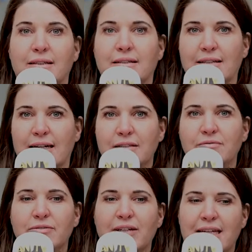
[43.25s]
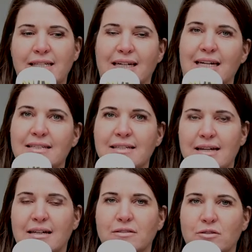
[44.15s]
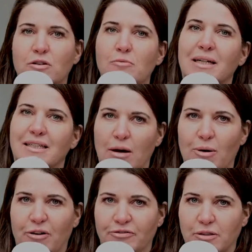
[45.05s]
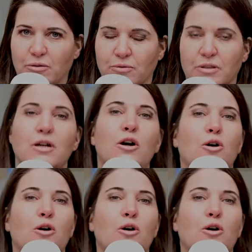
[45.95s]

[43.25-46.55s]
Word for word: Da dachten wir, wir gehen der ganzen Sache doch nochmal genauer auf den Grund.